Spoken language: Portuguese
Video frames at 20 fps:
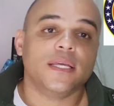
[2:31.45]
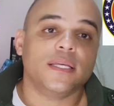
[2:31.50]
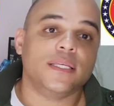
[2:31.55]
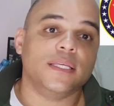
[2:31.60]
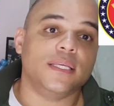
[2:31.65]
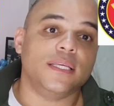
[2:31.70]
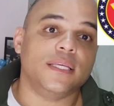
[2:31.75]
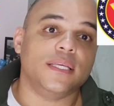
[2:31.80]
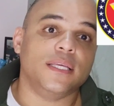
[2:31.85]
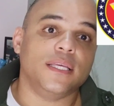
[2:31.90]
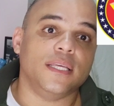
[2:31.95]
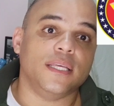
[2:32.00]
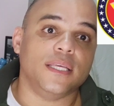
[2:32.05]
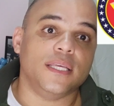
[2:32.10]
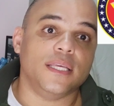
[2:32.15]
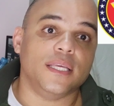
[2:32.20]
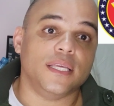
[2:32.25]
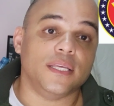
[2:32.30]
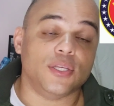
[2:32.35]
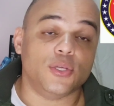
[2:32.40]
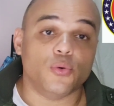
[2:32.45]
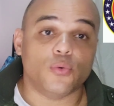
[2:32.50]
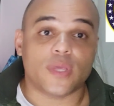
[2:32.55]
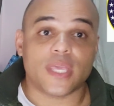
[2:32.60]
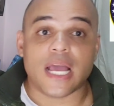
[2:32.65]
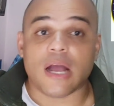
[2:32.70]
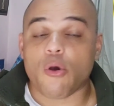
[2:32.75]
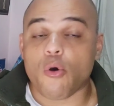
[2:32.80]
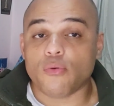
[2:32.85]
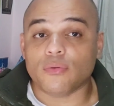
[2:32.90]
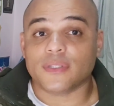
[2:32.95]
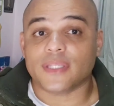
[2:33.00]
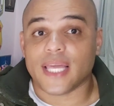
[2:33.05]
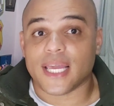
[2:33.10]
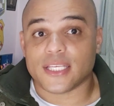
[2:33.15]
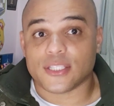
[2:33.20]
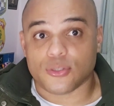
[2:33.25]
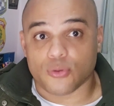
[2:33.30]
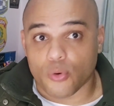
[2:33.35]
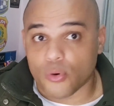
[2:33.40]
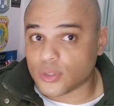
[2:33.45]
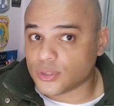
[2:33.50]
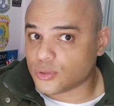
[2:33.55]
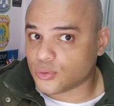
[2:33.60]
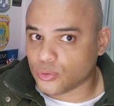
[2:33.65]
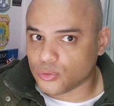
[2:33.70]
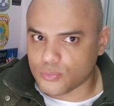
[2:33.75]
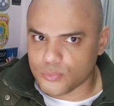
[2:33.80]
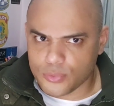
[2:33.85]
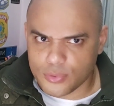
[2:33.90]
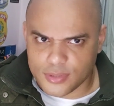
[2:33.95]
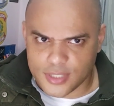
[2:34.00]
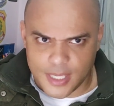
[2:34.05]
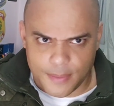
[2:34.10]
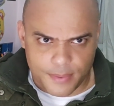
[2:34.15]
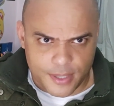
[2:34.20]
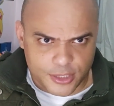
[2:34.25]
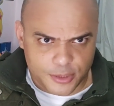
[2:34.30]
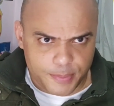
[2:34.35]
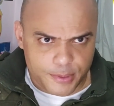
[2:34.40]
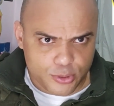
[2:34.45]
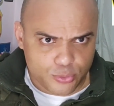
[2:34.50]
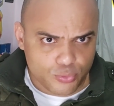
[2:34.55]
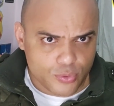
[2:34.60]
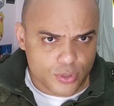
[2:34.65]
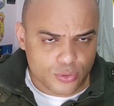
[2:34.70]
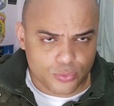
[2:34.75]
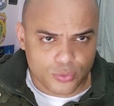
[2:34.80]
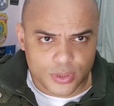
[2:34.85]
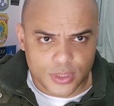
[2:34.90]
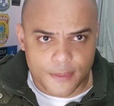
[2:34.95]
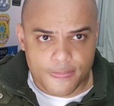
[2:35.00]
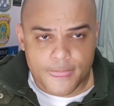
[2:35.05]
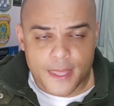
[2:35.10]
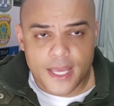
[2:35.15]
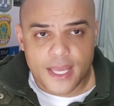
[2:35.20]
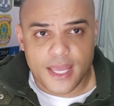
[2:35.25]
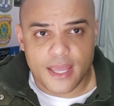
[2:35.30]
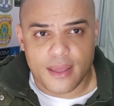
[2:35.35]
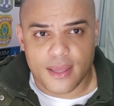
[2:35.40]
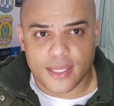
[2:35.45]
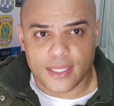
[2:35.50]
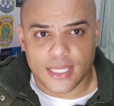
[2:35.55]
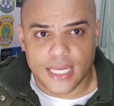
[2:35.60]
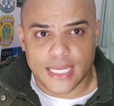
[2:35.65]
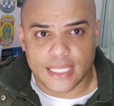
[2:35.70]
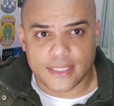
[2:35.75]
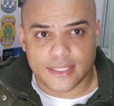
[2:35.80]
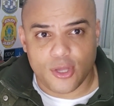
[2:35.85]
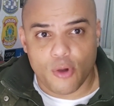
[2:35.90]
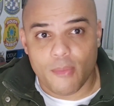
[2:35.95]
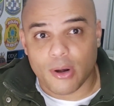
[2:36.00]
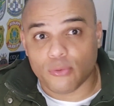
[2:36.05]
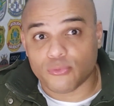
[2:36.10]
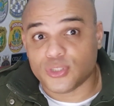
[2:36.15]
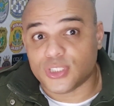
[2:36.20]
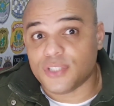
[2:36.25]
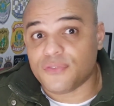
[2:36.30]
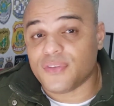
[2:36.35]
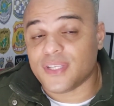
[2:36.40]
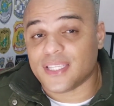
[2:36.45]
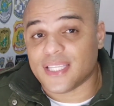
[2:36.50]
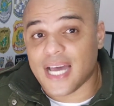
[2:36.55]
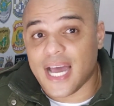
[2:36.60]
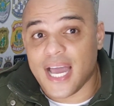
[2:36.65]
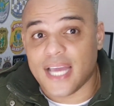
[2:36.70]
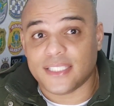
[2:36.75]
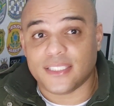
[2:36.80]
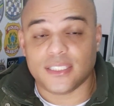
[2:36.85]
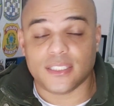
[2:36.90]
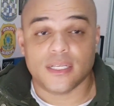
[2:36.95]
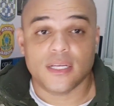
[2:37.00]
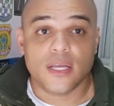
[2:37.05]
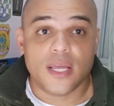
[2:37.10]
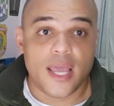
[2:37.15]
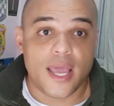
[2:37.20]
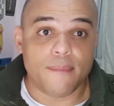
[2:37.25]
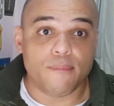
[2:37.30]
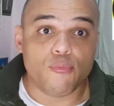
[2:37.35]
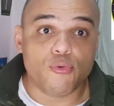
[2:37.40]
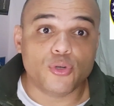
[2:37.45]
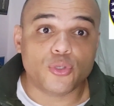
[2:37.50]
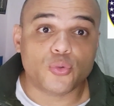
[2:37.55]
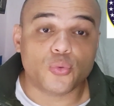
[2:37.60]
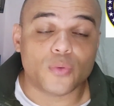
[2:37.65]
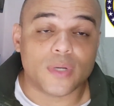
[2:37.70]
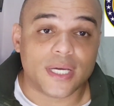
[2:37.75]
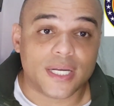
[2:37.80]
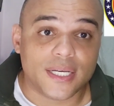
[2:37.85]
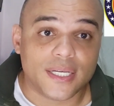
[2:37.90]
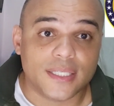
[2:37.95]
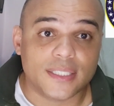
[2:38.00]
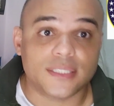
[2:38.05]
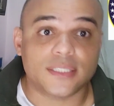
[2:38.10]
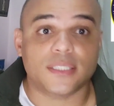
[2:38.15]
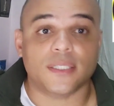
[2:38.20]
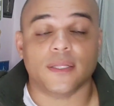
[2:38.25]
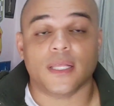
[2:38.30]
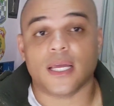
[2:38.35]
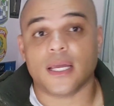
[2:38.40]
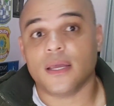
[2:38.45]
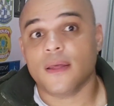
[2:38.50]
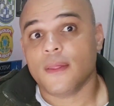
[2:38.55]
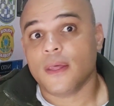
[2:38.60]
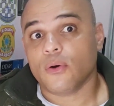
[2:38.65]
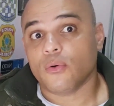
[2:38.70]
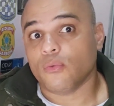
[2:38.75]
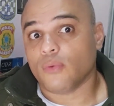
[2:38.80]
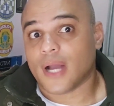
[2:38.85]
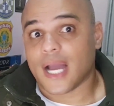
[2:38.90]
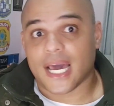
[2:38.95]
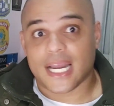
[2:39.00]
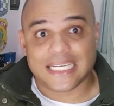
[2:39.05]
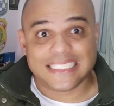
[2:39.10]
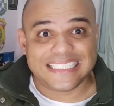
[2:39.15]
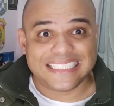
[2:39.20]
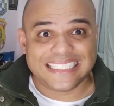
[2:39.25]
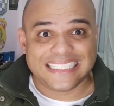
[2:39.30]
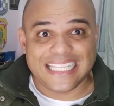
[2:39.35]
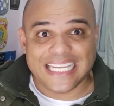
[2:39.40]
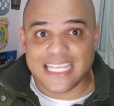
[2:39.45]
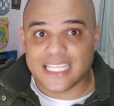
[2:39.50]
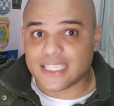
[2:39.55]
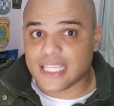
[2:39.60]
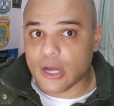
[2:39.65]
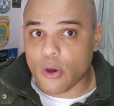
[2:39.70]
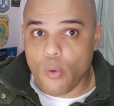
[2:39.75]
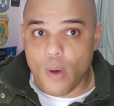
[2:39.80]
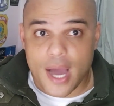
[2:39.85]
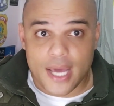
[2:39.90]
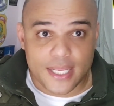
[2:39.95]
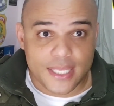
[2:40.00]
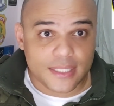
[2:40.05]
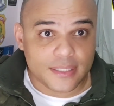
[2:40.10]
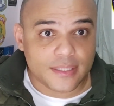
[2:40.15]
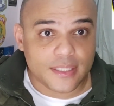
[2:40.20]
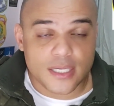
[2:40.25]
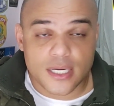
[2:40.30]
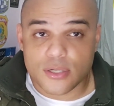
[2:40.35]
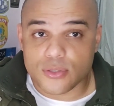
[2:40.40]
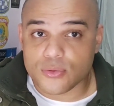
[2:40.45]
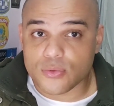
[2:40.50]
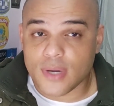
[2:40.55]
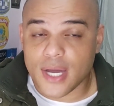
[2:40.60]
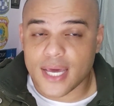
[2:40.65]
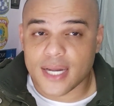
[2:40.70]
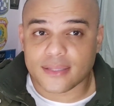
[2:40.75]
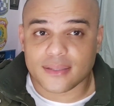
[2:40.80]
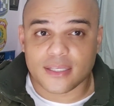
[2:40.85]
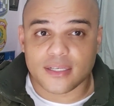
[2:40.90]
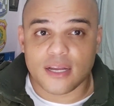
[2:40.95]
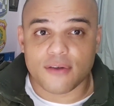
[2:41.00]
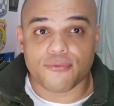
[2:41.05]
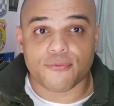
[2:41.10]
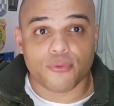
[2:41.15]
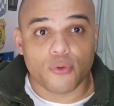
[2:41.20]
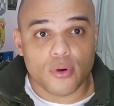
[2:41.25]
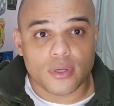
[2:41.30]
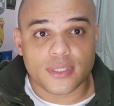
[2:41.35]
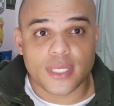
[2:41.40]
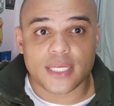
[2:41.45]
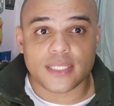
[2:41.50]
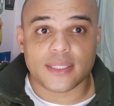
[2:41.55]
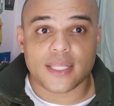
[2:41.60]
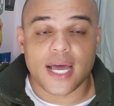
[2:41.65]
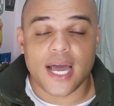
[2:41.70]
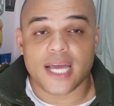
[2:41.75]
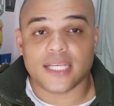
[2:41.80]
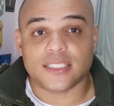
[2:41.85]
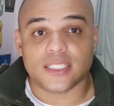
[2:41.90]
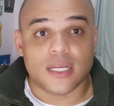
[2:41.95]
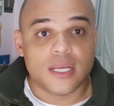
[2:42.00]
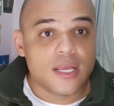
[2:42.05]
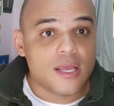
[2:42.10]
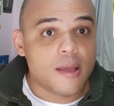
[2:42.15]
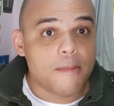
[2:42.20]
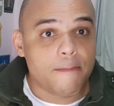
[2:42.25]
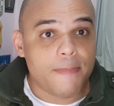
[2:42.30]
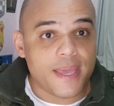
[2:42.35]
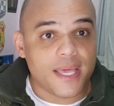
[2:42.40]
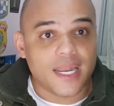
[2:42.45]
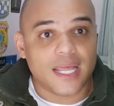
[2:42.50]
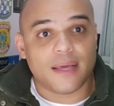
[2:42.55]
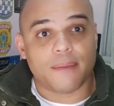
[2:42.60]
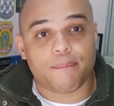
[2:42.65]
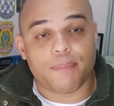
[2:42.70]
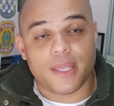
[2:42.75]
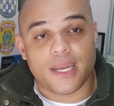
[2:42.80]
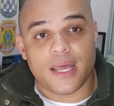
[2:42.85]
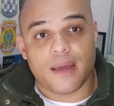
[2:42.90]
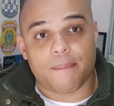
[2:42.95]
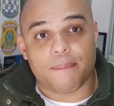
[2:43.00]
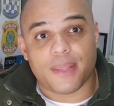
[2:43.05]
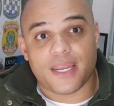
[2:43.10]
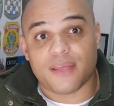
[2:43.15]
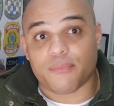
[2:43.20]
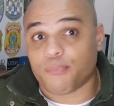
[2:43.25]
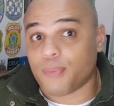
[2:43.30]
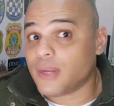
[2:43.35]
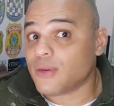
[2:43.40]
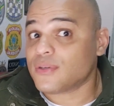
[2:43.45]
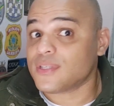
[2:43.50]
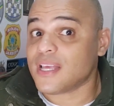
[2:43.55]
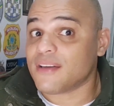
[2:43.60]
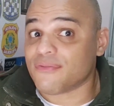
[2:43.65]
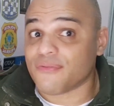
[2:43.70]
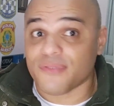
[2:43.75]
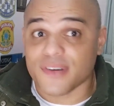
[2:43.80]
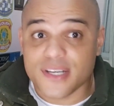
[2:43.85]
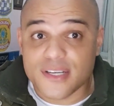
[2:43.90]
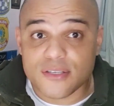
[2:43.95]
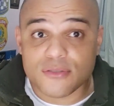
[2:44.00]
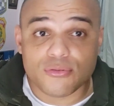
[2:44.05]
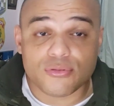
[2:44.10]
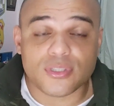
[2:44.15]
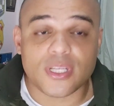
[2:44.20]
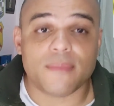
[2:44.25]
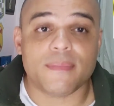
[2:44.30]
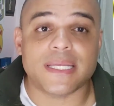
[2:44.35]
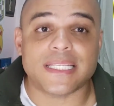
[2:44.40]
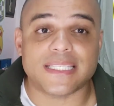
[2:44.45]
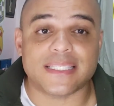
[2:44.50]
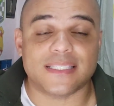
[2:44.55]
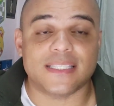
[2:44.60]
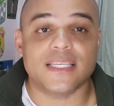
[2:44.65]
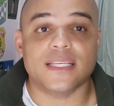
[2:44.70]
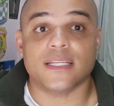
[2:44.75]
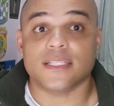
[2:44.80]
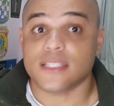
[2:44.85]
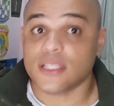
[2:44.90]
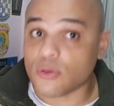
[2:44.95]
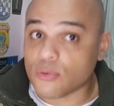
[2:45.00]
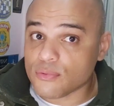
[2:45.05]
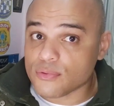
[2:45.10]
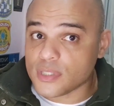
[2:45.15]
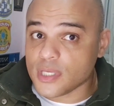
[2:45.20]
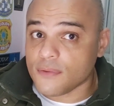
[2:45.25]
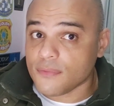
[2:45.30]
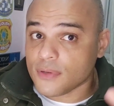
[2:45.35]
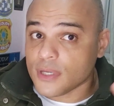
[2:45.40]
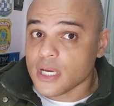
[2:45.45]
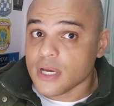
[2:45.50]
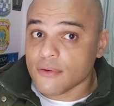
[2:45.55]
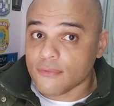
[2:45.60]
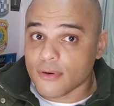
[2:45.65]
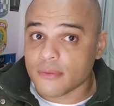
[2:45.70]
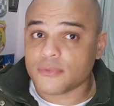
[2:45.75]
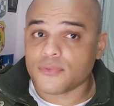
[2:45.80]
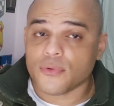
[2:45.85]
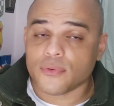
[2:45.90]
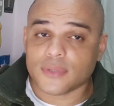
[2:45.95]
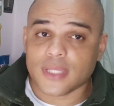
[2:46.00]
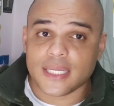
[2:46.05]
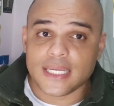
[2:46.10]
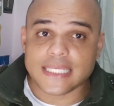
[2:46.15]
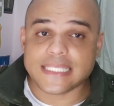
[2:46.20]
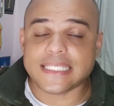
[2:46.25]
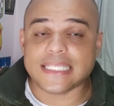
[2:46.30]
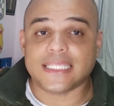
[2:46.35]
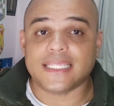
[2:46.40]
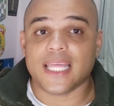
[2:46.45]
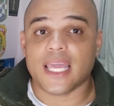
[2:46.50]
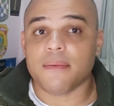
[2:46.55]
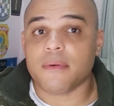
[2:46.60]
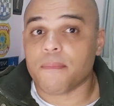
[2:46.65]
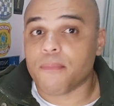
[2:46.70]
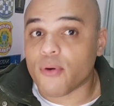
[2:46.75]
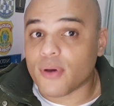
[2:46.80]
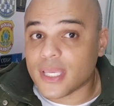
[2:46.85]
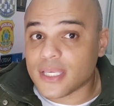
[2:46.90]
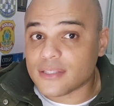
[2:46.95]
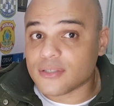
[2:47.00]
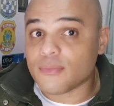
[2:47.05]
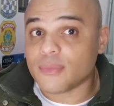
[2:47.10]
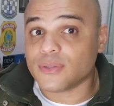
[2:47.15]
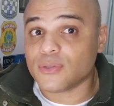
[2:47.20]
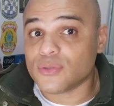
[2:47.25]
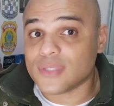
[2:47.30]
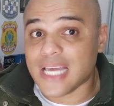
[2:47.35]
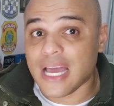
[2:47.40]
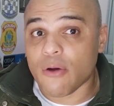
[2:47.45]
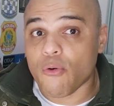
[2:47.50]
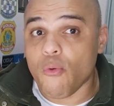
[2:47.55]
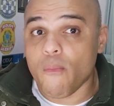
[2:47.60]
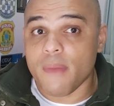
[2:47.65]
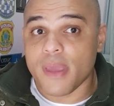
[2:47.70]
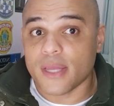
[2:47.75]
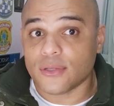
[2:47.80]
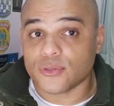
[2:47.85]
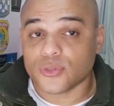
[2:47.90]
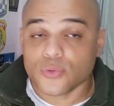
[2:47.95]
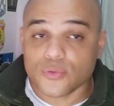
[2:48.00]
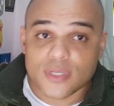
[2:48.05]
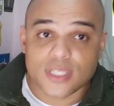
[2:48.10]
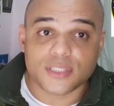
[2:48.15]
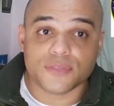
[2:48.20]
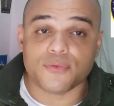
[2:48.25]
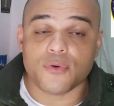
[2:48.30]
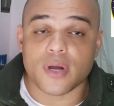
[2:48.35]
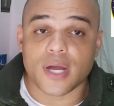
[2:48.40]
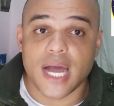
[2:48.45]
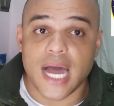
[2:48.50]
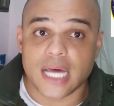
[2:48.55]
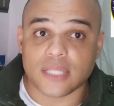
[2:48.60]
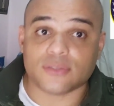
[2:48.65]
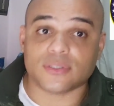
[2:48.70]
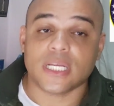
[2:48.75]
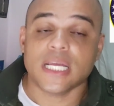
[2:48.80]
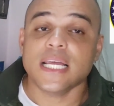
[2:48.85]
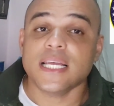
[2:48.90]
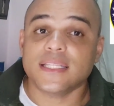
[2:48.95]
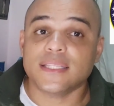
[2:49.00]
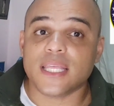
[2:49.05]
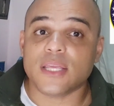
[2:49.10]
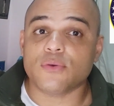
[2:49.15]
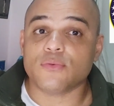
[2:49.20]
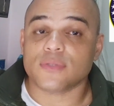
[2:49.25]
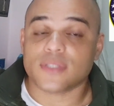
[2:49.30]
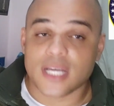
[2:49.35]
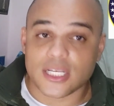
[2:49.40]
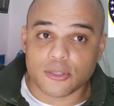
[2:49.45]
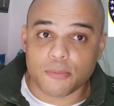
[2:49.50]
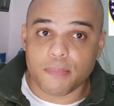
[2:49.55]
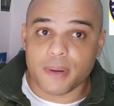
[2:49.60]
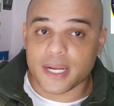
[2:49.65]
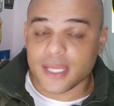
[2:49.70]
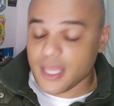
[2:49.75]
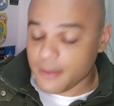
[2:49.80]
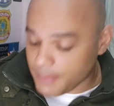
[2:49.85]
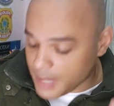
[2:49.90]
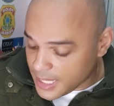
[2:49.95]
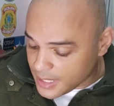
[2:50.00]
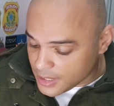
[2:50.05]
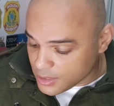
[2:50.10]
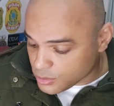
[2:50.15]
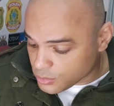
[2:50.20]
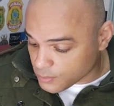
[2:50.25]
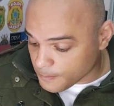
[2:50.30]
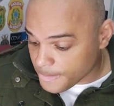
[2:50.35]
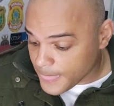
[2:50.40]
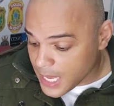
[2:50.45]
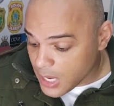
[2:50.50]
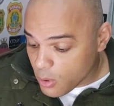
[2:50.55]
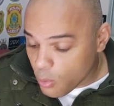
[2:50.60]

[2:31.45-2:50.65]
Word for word: E, e o que acontece hoje todo mundo sabe que as pessoas hoje é, têm uma longevidade é muito grande, né? Um cara de 30, 40 anos, o cara tá na flor da idade, pela, pela, pela, pelos avanços da medicina. Inclusive, vamos voltar nesse tema, porque isso é um dos argumentos que os advogados têm usado para quebrar isso.